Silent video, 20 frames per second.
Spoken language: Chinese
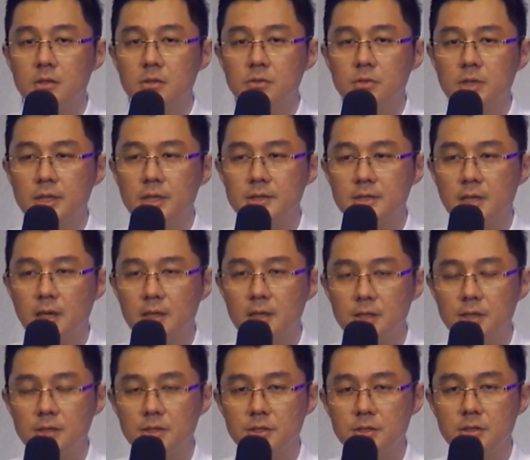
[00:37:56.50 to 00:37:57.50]
原来上
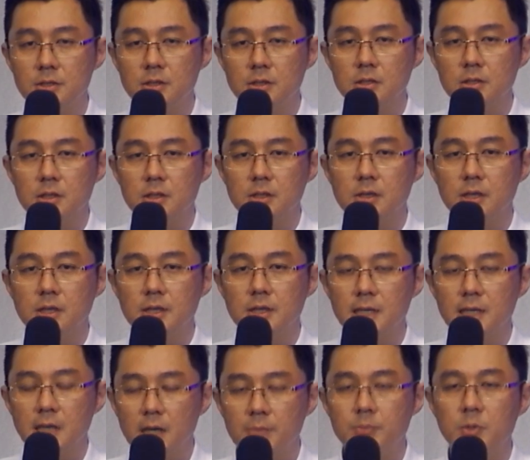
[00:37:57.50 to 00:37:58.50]
帝是跟他
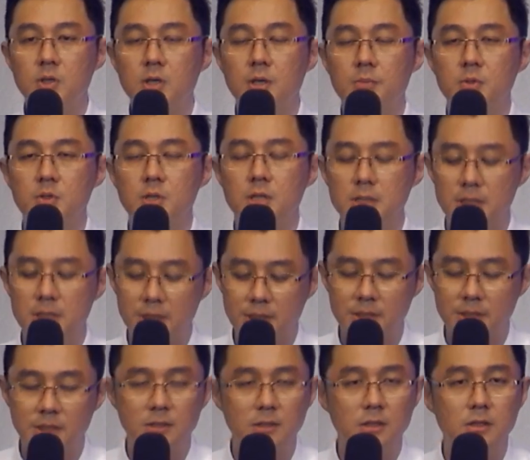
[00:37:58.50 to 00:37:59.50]
那么那么的
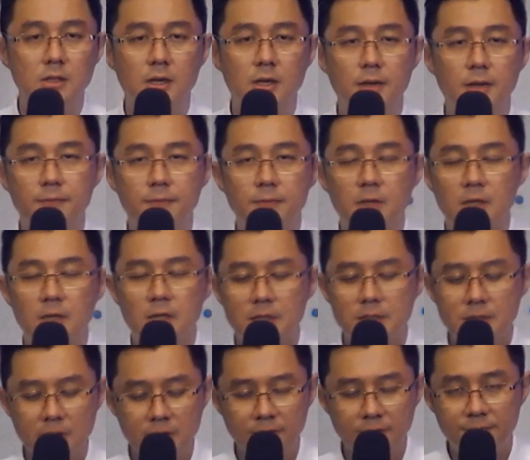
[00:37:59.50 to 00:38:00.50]
亲近的，他
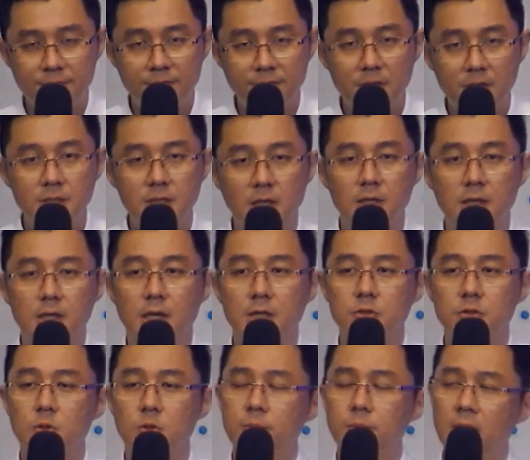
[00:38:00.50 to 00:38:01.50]
心里非常的
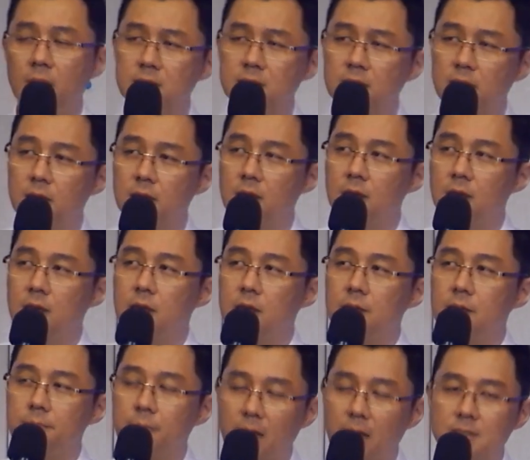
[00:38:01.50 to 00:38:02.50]
感动，马上
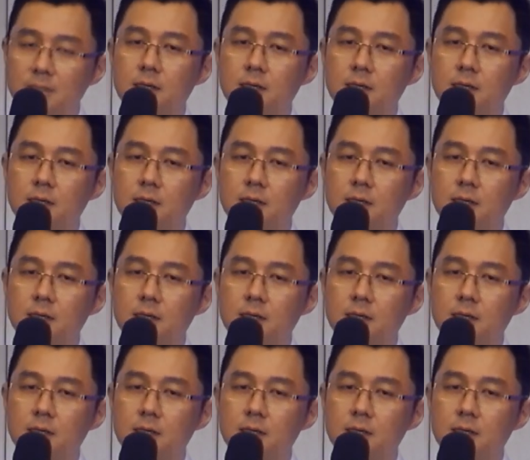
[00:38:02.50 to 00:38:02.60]
马